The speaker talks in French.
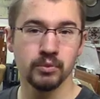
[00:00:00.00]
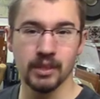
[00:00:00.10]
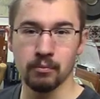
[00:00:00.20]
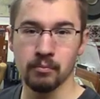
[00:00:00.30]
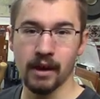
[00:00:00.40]

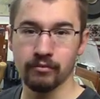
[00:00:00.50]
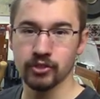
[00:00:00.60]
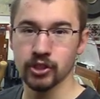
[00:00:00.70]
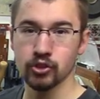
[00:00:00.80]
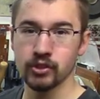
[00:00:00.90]
simplement
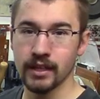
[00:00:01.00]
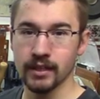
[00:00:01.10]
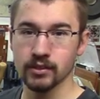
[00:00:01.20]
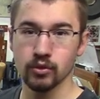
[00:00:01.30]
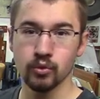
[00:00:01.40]
afficher du
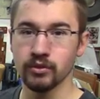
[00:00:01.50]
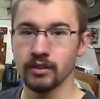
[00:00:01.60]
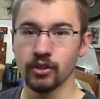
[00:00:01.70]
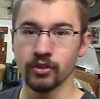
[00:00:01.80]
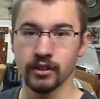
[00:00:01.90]
texte ou des
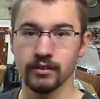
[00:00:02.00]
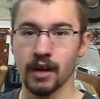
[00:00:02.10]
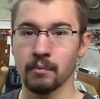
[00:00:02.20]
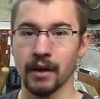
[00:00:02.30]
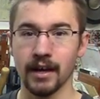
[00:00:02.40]
données de
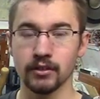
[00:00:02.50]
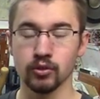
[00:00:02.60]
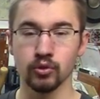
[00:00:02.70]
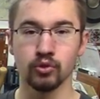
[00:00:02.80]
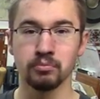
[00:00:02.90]

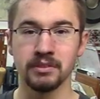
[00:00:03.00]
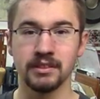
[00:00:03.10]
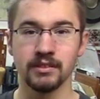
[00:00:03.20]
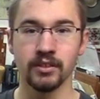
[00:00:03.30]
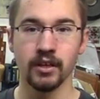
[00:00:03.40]
température,
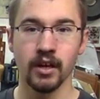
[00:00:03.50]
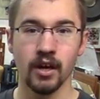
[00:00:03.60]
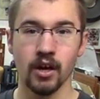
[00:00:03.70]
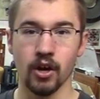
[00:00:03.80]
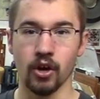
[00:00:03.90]
d'humidité,
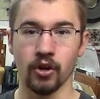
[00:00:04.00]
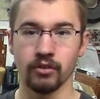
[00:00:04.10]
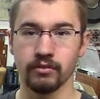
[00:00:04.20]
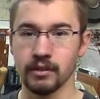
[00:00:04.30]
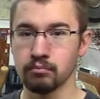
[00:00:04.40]
euh,
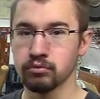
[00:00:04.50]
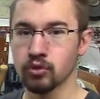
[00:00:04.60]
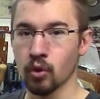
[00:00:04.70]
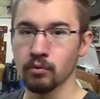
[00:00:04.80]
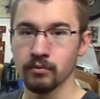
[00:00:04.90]
des
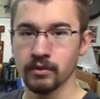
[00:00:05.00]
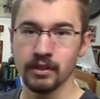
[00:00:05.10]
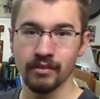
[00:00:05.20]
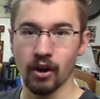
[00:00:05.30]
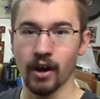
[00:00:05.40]
boutons,
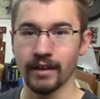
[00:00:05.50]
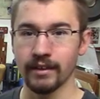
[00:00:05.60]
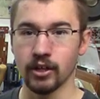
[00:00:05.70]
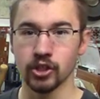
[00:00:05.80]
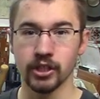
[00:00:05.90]
des valeurs
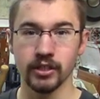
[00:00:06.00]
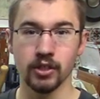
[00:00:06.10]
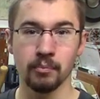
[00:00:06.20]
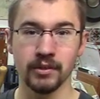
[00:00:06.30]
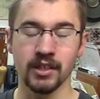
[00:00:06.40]
analogiques,
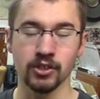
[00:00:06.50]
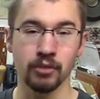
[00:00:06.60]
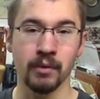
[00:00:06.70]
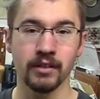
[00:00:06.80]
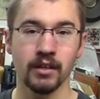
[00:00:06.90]
de
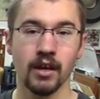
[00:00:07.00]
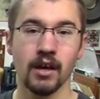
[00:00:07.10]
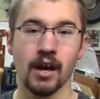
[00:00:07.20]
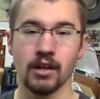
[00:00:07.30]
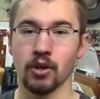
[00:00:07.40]
potentiomètre,
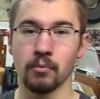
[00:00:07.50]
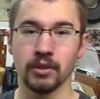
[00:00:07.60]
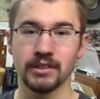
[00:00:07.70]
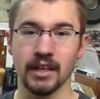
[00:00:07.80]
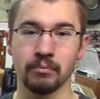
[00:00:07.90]
le
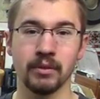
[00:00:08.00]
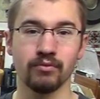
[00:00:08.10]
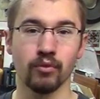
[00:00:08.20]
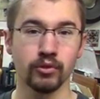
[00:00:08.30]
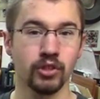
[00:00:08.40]
mode 4 bits
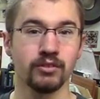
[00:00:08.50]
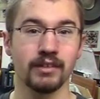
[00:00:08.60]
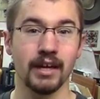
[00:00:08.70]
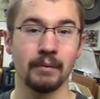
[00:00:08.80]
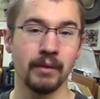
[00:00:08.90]
fonctionne
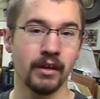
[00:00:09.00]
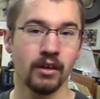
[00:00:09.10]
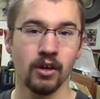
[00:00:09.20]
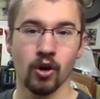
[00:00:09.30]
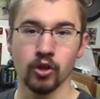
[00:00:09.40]
très bien.
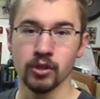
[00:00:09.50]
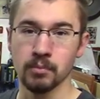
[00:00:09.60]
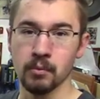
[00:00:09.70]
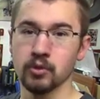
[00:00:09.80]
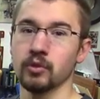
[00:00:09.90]
On n'a
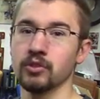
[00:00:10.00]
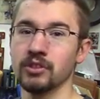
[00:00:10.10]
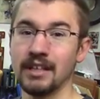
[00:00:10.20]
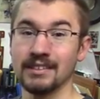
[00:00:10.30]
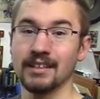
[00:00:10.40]
pas besoin
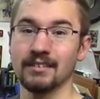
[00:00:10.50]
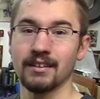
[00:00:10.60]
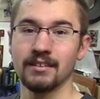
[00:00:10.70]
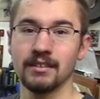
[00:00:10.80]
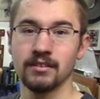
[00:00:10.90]
d'une
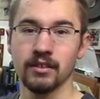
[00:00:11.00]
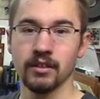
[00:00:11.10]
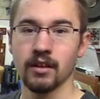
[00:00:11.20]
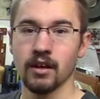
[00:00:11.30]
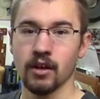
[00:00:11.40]
instantanéité
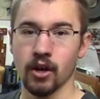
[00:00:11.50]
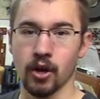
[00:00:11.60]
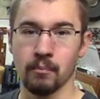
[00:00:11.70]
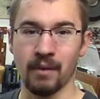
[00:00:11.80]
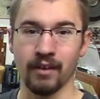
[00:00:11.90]

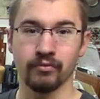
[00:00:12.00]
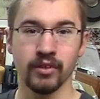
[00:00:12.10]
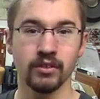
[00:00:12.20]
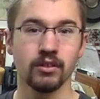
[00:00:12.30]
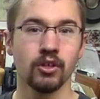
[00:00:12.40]
euh,
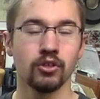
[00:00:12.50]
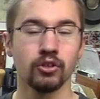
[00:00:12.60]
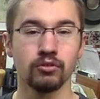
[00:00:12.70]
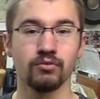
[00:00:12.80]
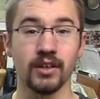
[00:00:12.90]
parfaite. De
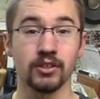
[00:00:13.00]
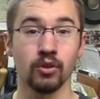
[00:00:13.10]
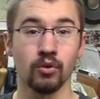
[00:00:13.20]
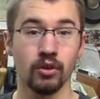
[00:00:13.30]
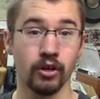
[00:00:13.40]
toute
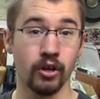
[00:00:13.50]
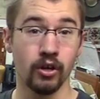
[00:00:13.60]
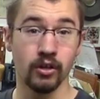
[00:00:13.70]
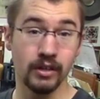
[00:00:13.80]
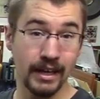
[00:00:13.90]
façon,
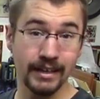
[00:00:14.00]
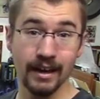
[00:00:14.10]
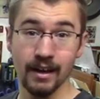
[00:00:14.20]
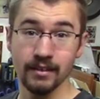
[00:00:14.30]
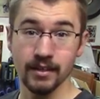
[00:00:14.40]

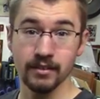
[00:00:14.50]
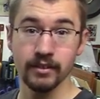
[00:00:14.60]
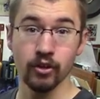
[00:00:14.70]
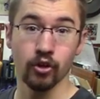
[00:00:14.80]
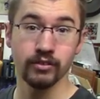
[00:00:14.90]
l'écran en tant que
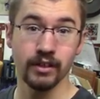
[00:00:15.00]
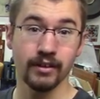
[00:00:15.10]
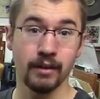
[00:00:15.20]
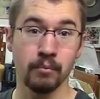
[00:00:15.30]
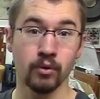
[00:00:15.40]
tel a un temps de
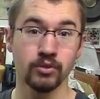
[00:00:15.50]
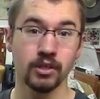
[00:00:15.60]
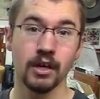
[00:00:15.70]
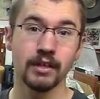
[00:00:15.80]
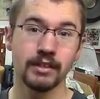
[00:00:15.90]
réponse
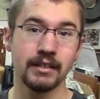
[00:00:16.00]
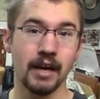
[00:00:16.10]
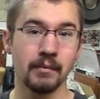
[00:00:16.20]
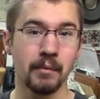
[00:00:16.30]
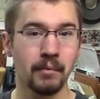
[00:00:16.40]
qui est
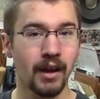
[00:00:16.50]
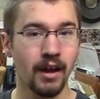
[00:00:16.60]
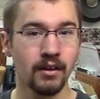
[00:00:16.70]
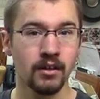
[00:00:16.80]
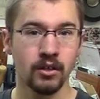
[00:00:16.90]
quand même
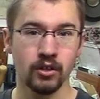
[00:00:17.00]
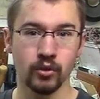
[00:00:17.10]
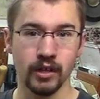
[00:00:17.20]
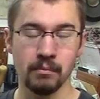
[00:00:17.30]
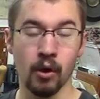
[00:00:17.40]
lent,
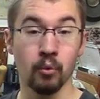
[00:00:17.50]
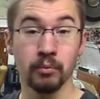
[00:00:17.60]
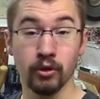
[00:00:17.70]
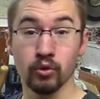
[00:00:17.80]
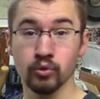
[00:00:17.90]
contrairement au
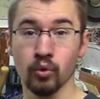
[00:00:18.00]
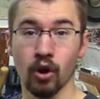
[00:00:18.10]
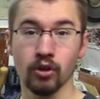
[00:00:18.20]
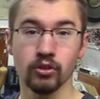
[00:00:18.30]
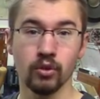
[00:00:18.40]

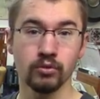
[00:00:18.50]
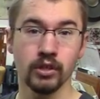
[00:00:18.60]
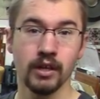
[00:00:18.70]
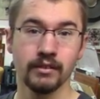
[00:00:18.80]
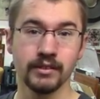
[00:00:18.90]
microcontrôleur. Donc,
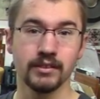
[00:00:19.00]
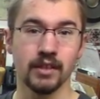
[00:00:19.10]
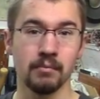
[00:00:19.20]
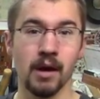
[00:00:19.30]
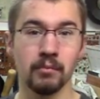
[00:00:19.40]

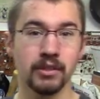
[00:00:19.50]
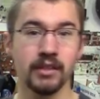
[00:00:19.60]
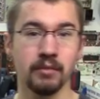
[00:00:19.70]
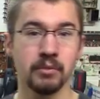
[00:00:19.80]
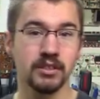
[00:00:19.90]
nécessairement en mode
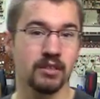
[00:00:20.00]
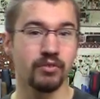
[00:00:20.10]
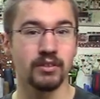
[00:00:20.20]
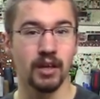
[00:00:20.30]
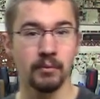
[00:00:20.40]
4 bits, ça
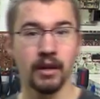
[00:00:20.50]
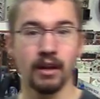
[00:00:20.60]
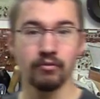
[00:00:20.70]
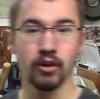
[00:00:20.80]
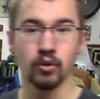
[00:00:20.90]
fait très bien
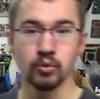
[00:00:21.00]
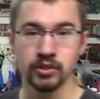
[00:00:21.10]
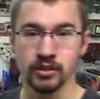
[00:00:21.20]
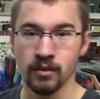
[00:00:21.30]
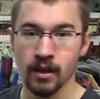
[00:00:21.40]
l'affaire aussi.